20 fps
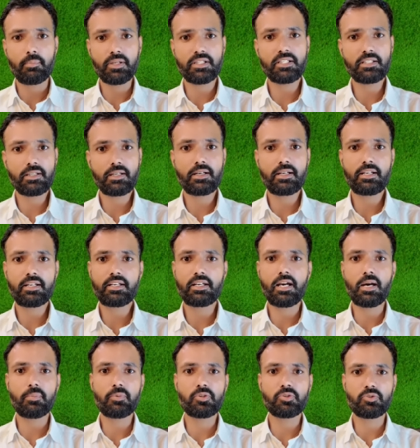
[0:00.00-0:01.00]
मदद लेने
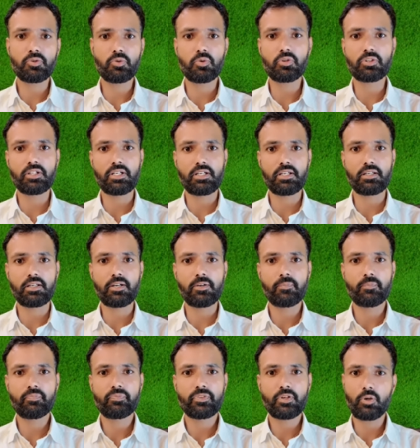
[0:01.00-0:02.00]
की आपको ज़रूरत नहीं
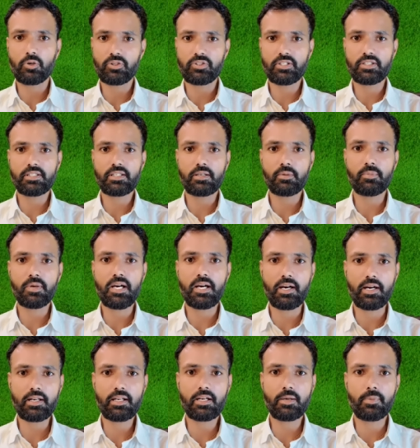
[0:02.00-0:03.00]
है और जैसे कि मैं
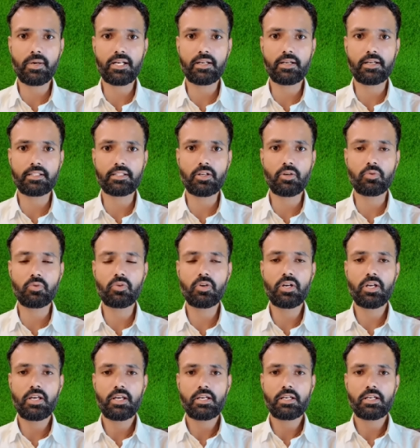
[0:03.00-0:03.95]
हर एक बार कहता हूं